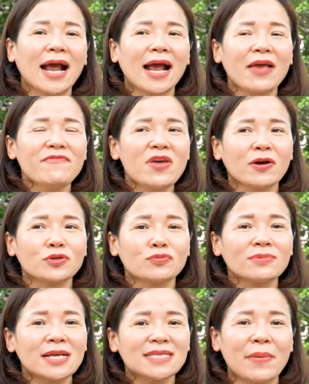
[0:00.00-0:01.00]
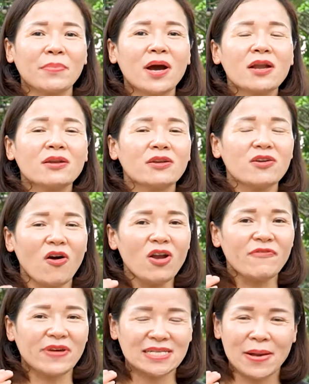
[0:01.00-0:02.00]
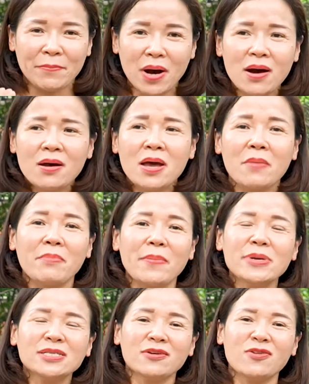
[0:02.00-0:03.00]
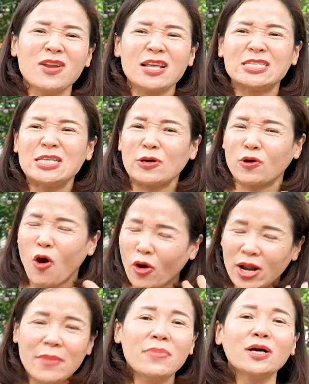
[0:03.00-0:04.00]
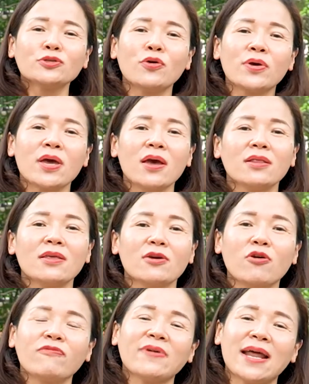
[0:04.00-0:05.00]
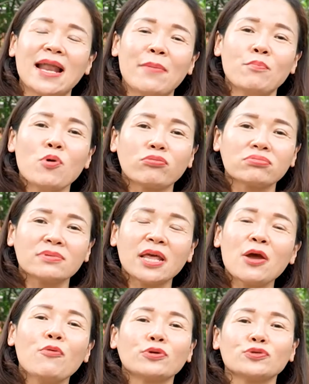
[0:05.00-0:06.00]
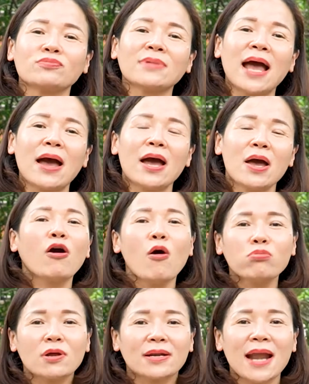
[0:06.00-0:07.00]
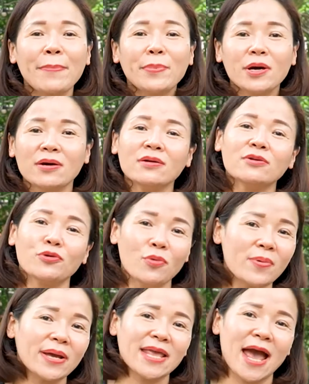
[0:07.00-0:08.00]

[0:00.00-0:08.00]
cái việc chúng ta giảm cân đó là phải giảm mỡ mà bây giờ nó lại chỉ còn lại mỡ thôi thì có phải là mục tiêu của chúng ta không được đáp ứng đúng không cả